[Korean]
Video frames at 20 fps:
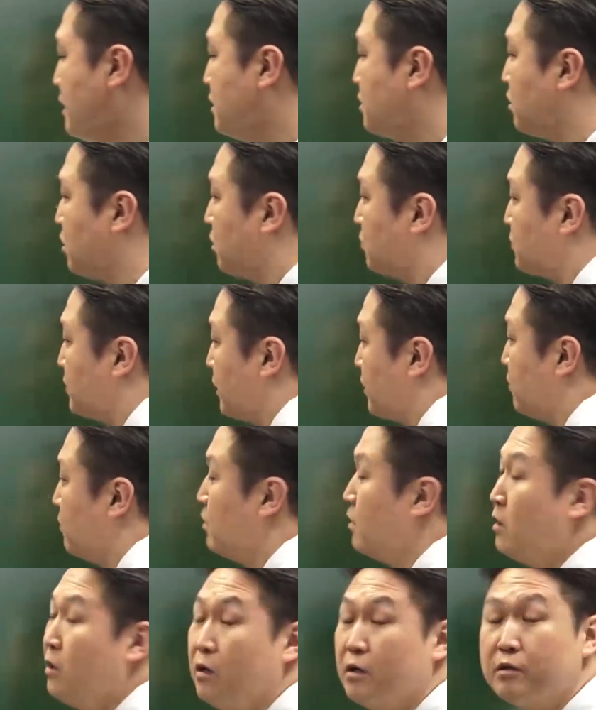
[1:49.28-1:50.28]
있어요, 없어요?
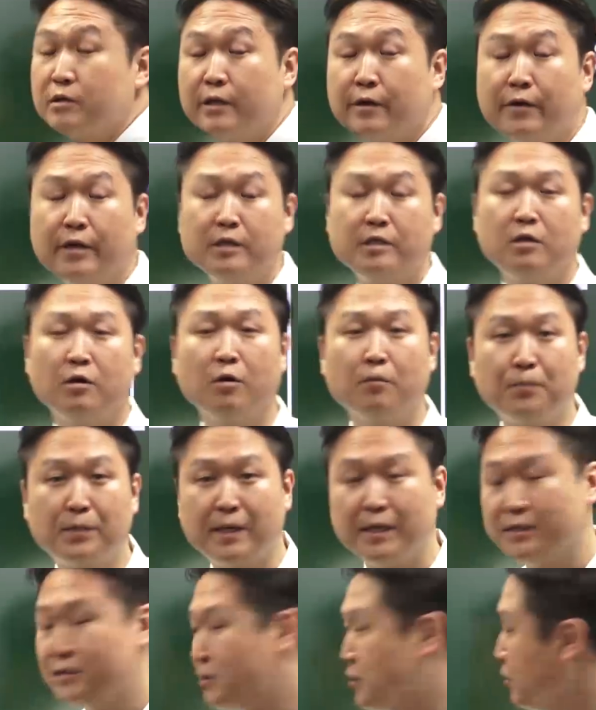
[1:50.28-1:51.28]
상관이
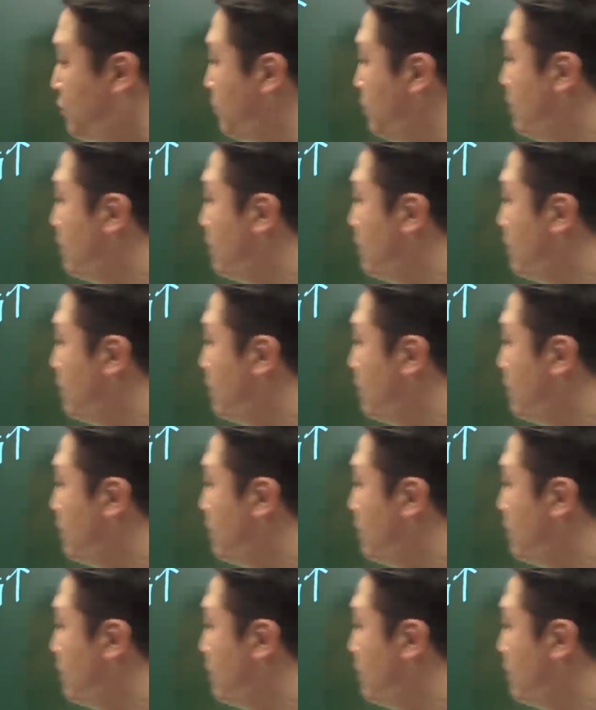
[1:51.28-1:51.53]
없겠죠?